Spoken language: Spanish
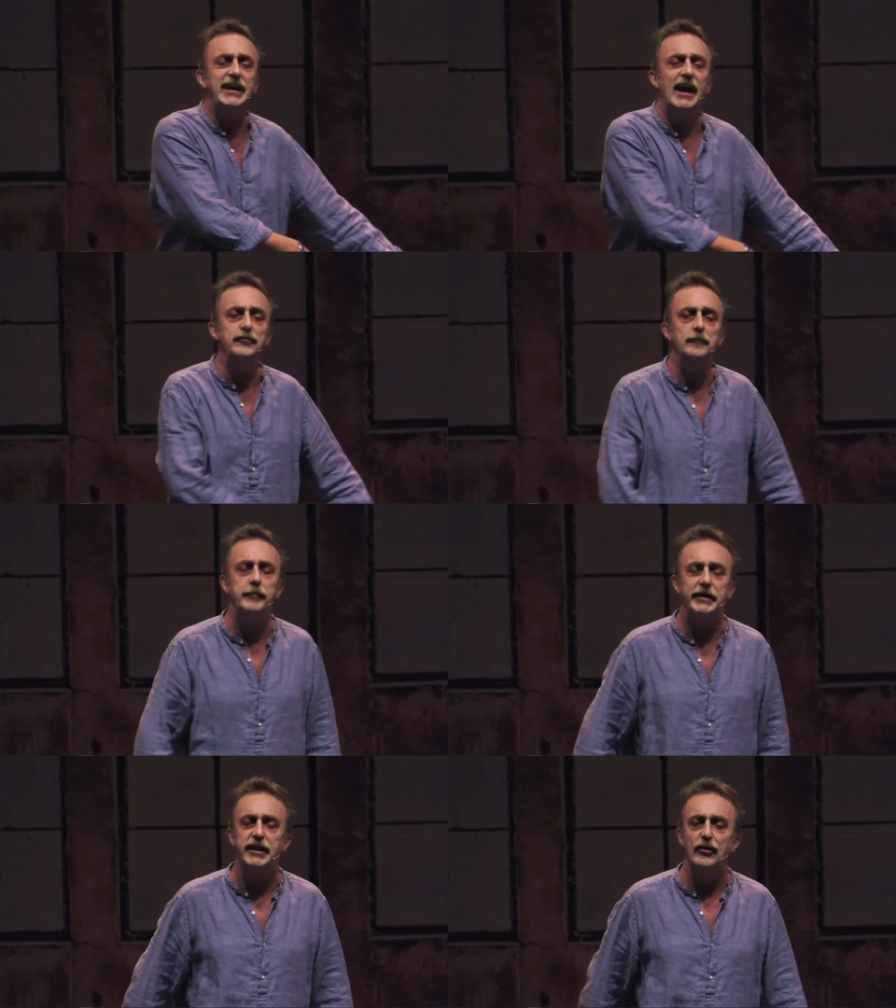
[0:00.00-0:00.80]
Ahí hay
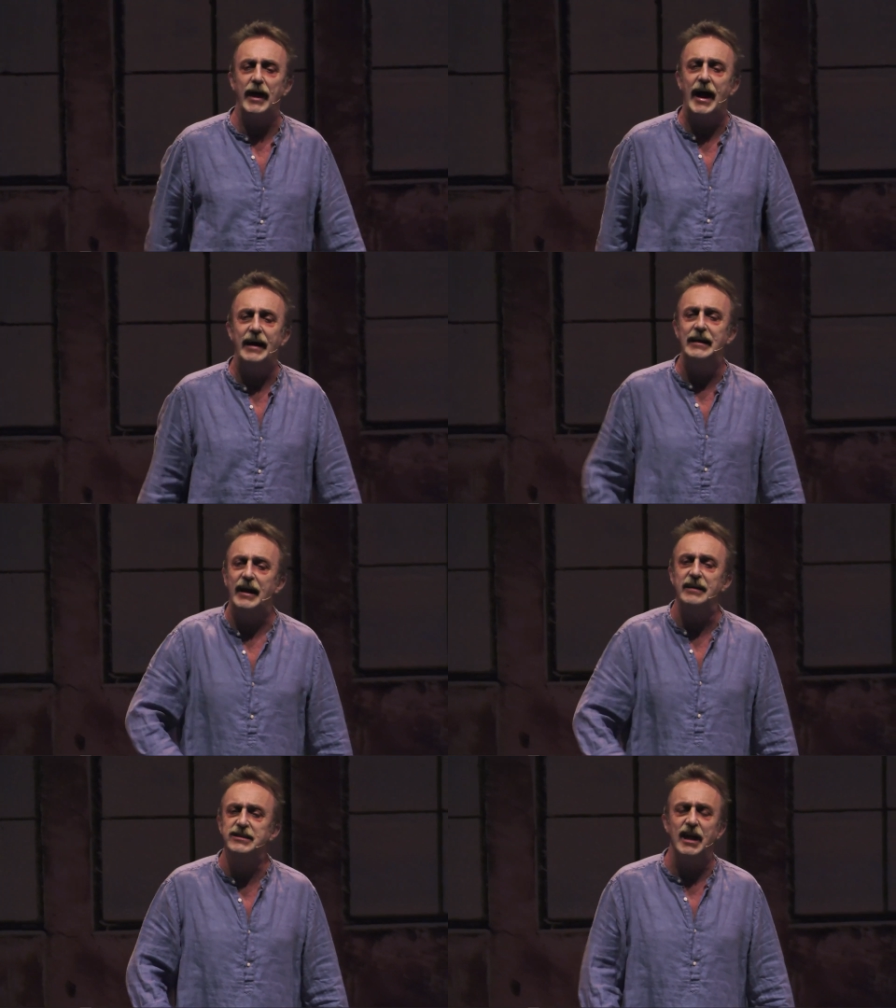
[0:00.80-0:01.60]
un vacío legal y
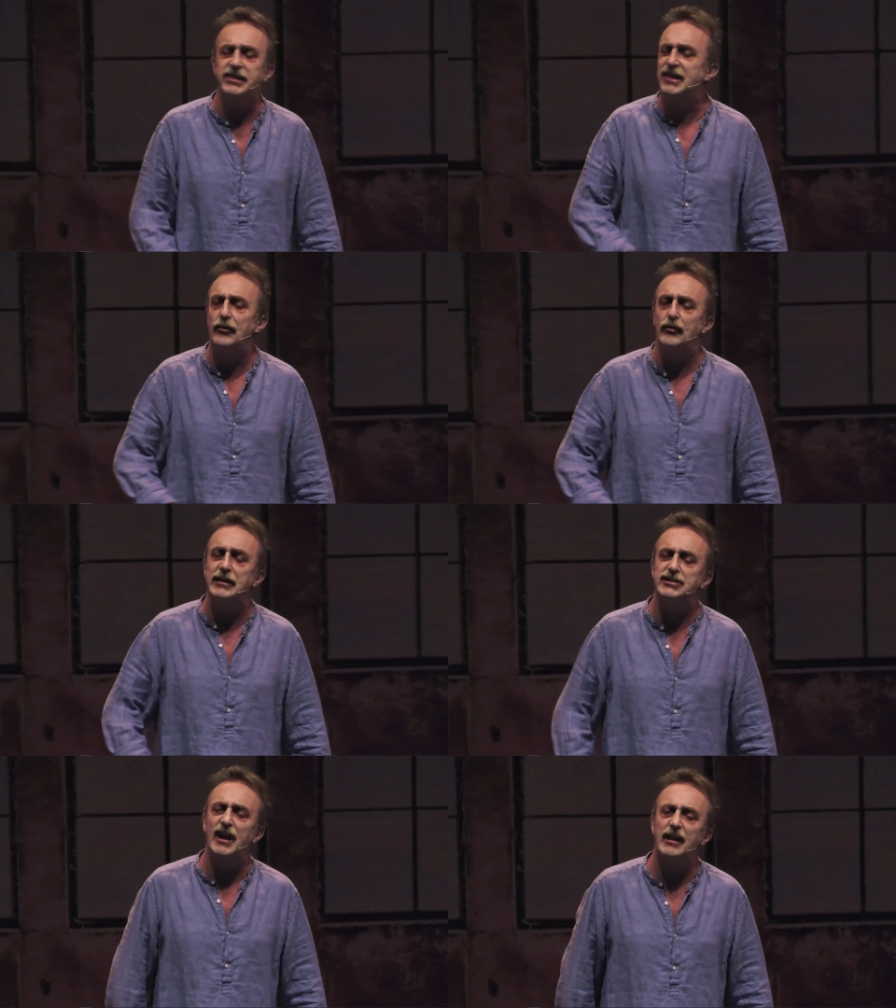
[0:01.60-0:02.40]
la gente hace lo
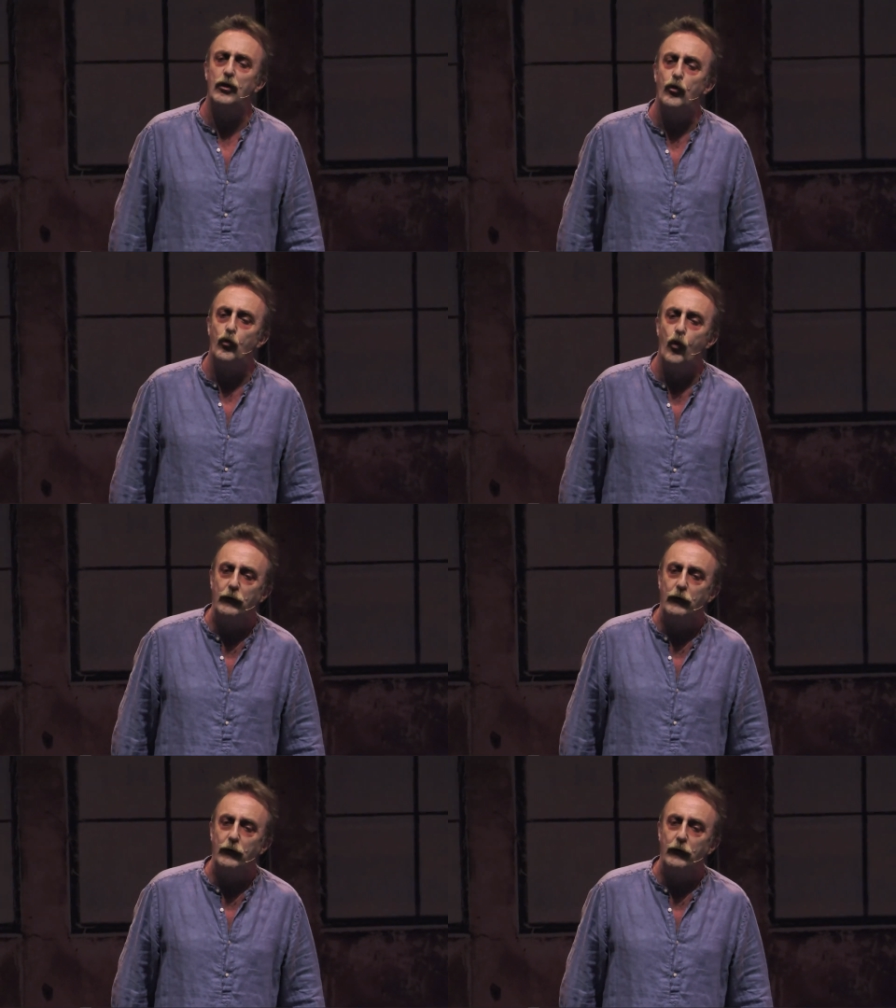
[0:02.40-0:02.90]
que le sale los